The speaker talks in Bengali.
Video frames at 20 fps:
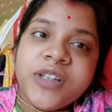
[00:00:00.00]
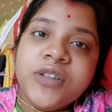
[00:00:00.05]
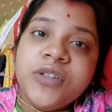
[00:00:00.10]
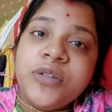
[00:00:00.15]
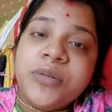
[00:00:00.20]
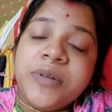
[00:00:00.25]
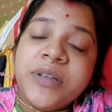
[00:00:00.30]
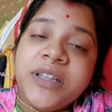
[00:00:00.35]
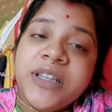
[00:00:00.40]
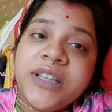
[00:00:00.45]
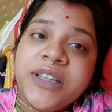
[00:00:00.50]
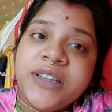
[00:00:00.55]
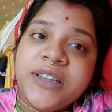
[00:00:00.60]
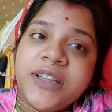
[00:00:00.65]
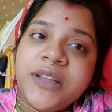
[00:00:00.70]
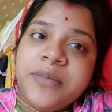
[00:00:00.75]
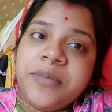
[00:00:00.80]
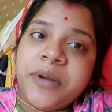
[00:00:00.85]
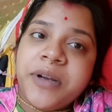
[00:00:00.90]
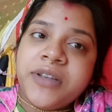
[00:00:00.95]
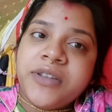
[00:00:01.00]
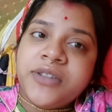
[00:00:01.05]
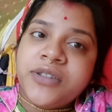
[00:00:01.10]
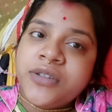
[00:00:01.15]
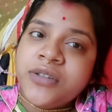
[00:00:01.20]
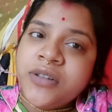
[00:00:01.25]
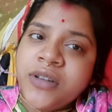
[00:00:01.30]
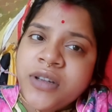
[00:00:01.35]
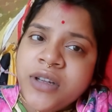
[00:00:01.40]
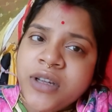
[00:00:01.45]
তোমরা দেখতেই পাচ্ছ
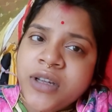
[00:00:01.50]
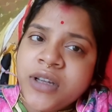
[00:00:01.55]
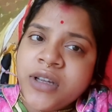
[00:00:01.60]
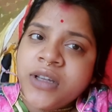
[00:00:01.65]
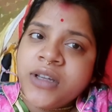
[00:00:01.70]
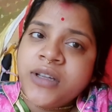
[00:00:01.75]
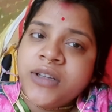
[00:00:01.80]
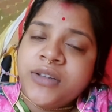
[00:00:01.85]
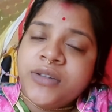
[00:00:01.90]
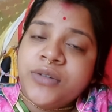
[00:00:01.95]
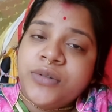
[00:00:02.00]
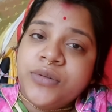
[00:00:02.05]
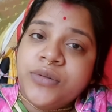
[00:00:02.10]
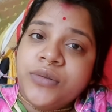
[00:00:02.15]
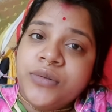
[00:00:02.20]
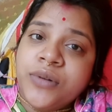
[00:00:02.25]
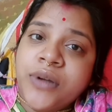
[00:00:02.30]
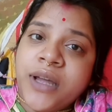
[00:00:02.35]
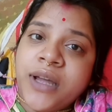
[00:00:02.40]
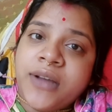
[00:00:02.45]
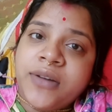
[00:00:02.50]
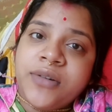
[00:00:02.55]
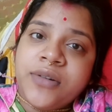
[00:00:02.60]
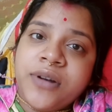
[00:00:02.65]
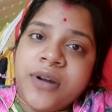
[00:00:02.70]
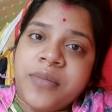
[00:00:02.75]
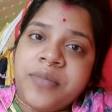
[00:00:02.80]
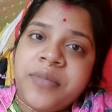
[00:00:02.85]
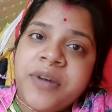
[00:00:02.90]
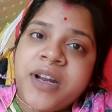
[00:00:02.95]
তো এখন
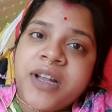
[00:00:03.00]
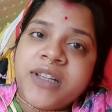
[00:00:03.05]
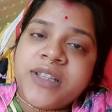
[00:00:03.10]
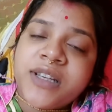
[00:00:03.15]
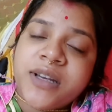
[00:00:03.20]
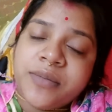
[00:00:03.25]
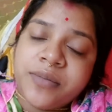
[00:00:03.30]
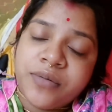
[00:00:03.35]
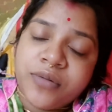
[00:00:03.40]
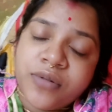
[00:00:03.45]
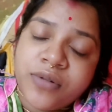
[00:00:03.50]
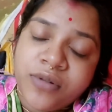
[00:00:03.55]
আমরা যাব